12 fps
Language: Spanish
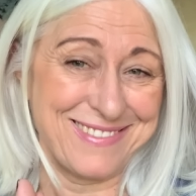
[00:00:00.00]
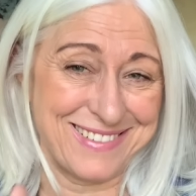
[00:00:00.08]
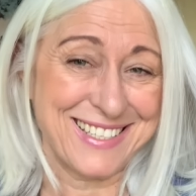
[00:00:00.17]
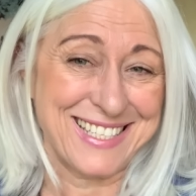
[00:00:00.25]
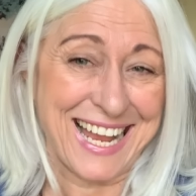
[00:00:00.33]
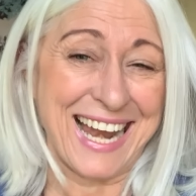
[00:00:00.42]

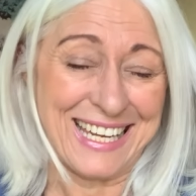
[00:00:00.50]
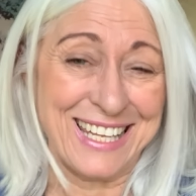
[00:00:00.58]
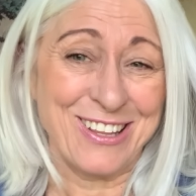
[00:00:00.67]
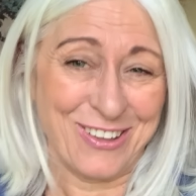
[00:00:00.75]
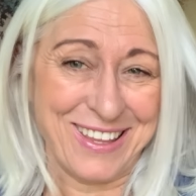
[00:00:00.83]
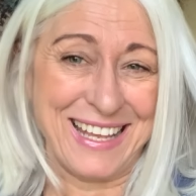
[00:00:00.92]

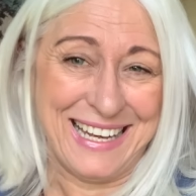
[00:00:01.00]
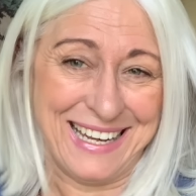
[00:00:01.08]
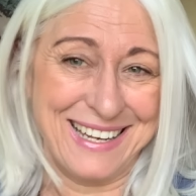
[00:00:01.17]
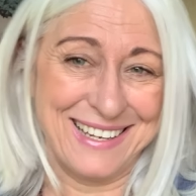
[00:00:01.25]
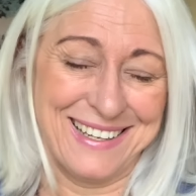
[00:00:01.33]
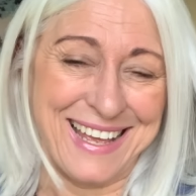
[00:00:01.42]
salido
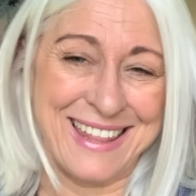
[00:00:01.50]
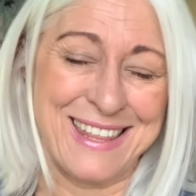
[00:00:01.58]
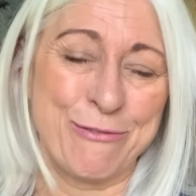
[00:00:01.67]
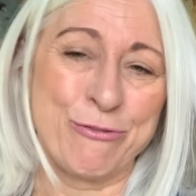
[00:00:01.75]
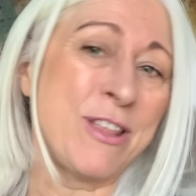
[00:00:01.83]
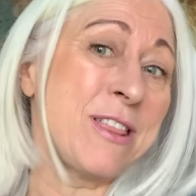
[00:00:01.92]
del
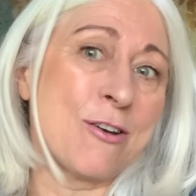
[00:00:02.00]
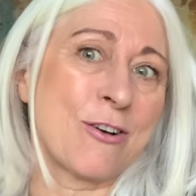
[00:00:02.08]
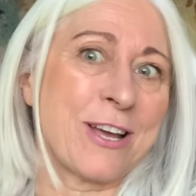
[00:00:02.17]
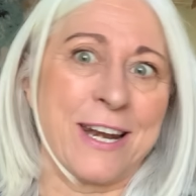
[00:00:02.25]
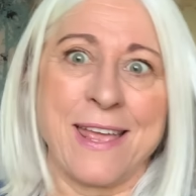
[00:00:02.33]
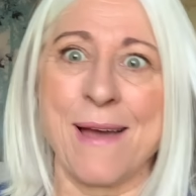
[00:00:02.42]
edificio,
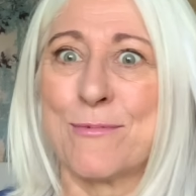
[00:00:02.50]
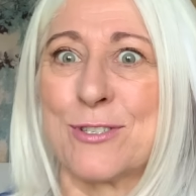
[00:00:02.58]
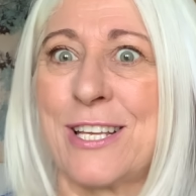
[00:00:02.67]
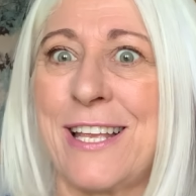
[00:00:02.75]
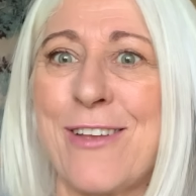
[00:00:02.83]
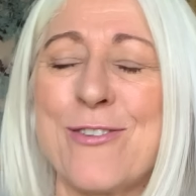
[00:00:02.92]
creíamos
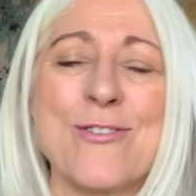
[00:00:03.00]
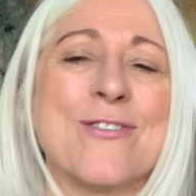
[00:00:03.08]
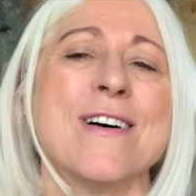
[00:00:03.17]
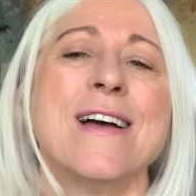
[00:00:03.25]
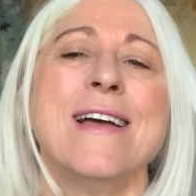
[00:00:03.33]
que ya no